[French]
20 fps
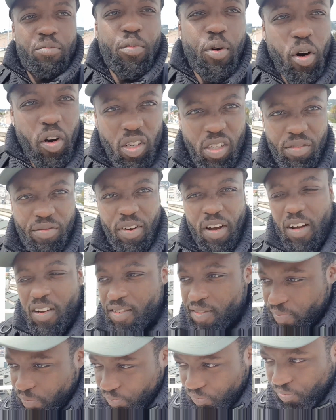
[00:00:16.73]
Bon, on y va.
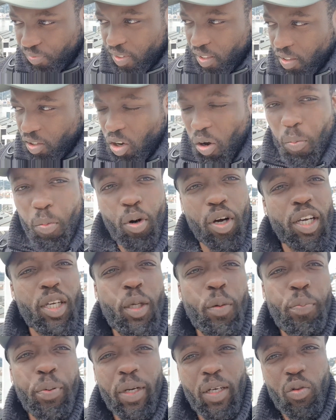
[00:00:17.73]
Comment
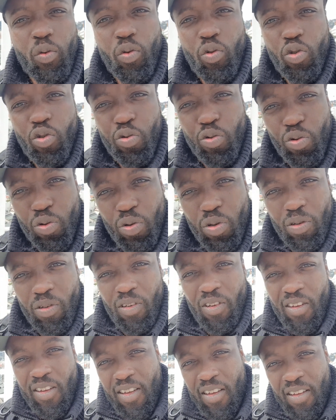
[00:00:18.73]
récupérer ton shoot
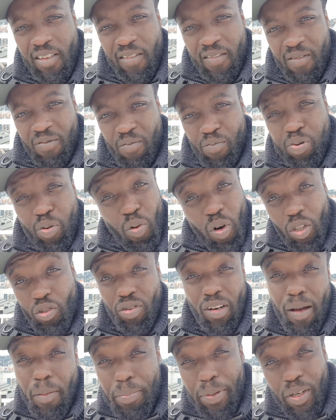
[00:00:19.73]
Ou pourquoi
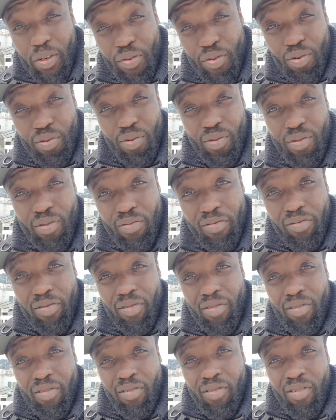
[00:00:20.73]
tu l'as perdu
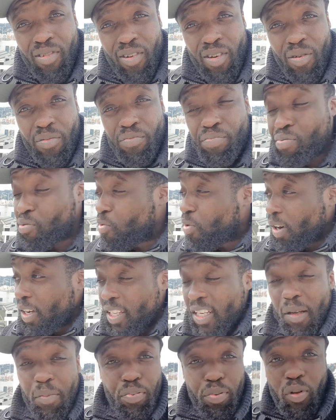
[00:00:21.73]
Pourquoi
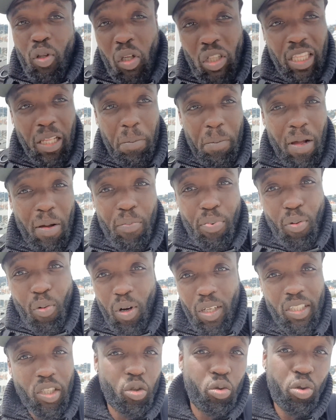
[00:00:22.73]
il est plus dans tes mains
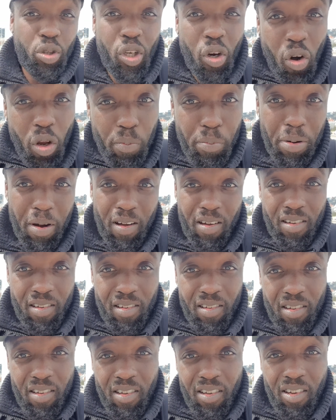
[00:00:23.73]
Pourquoi tes shoots ne rentrent pas
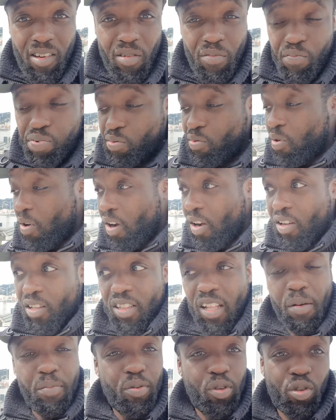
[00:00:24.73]
Pourquoi
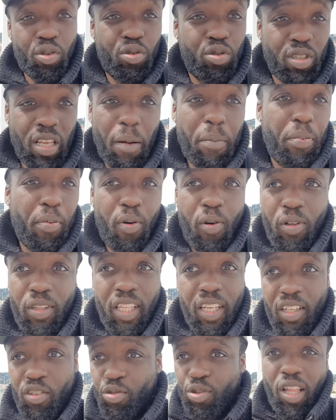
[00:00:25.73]
d'habitude tu ça
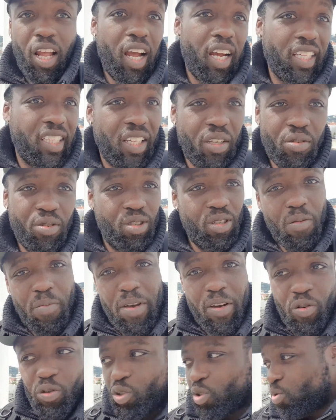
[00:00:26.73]
planté, tu t'es arrêté une
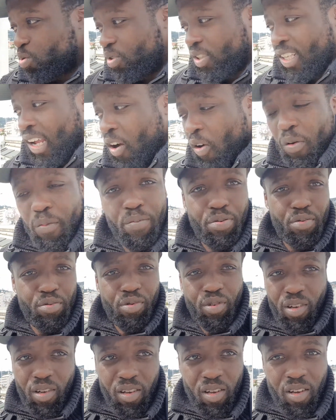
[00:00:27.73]
semaine, aujourd'hui ça rentre plus